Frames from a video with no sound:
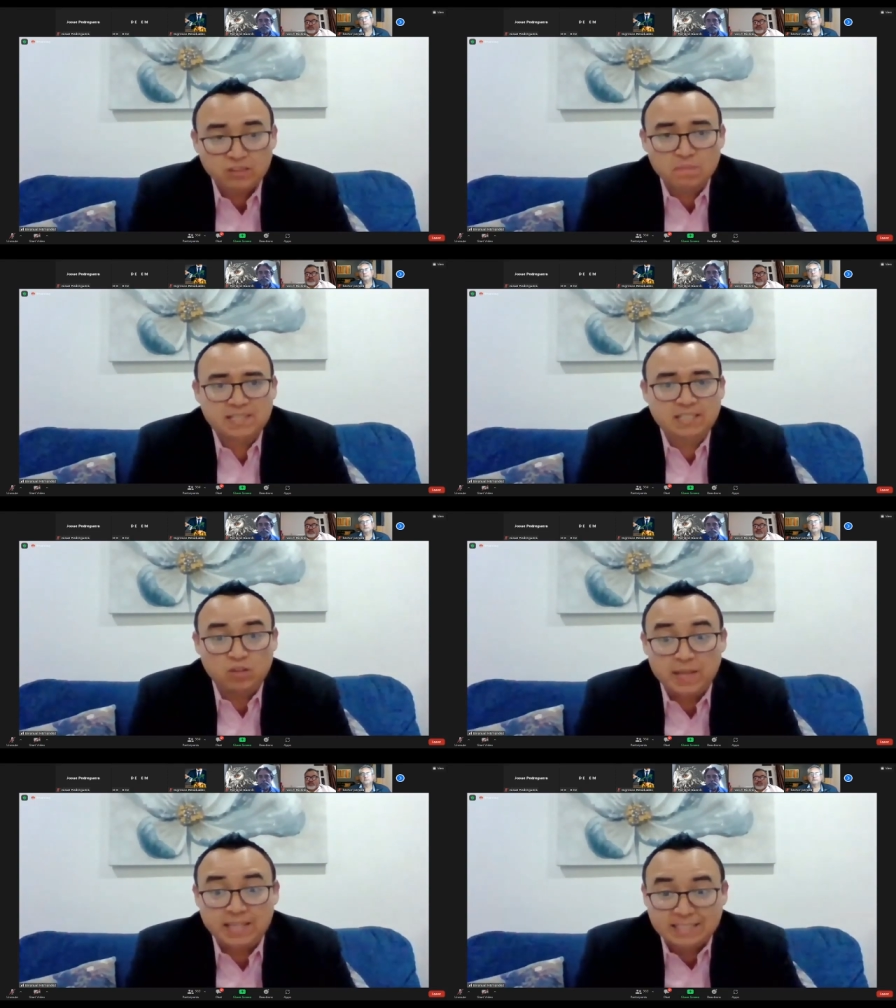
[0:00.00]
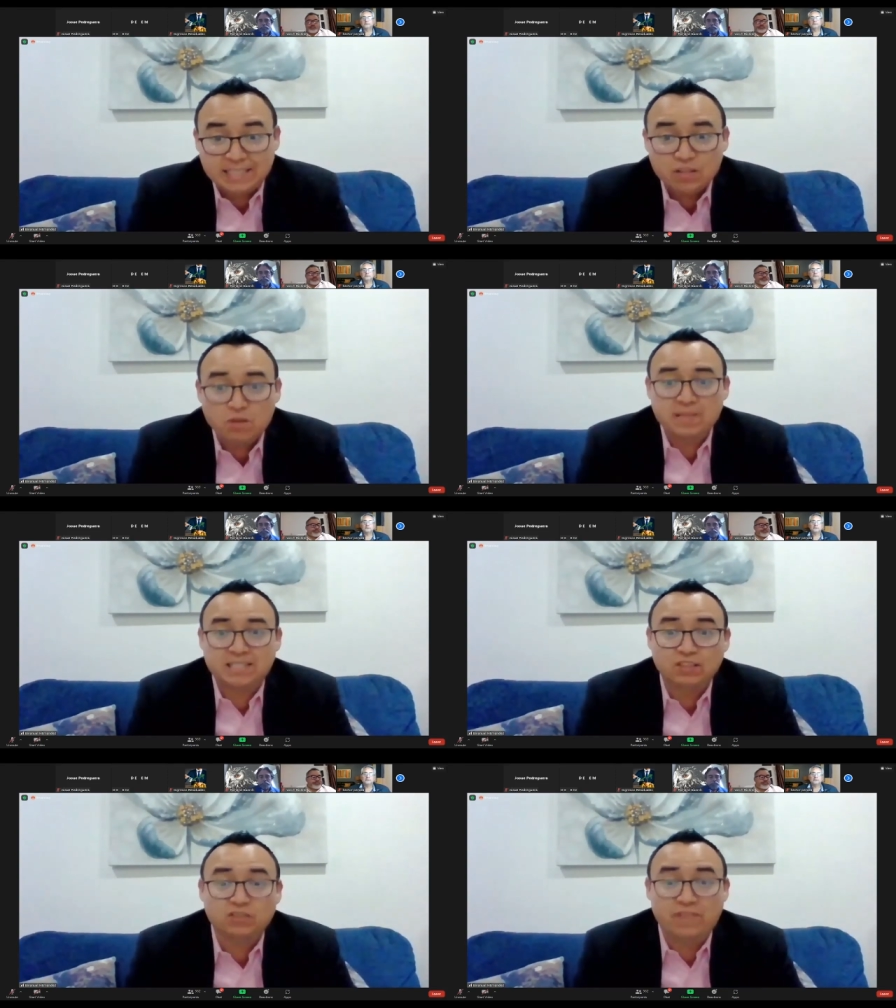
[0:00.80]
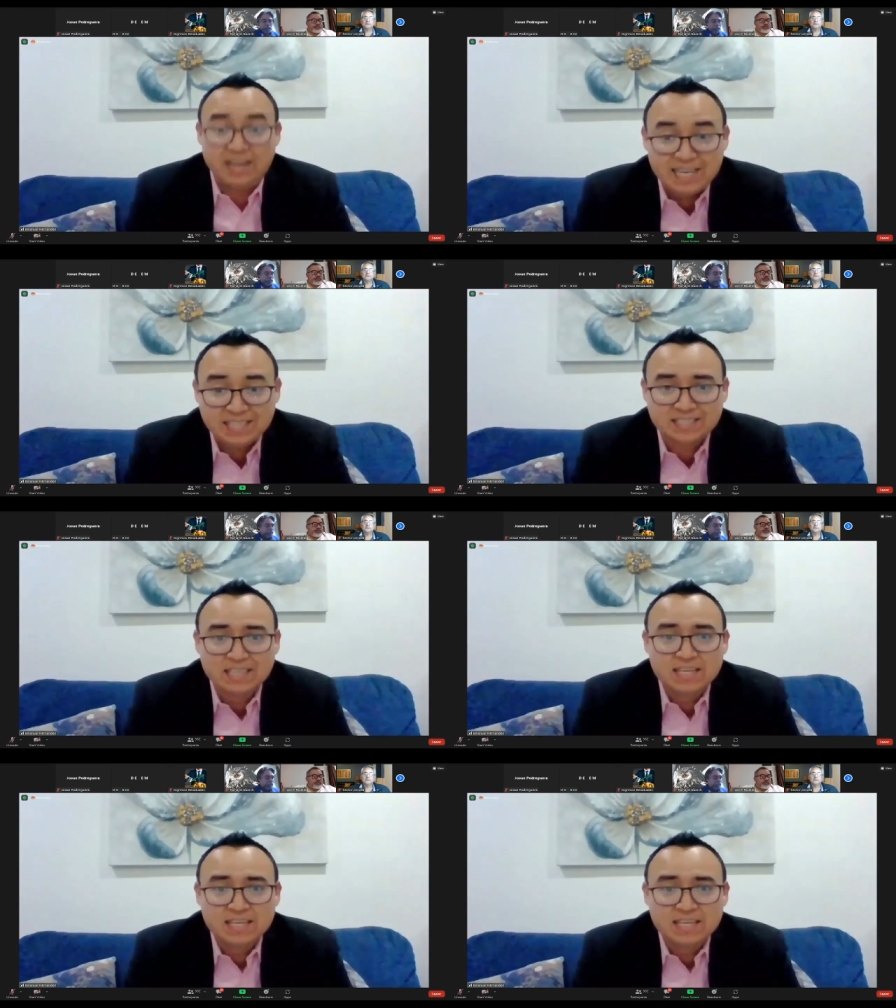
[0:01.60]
me siento bendecido, me siento feliz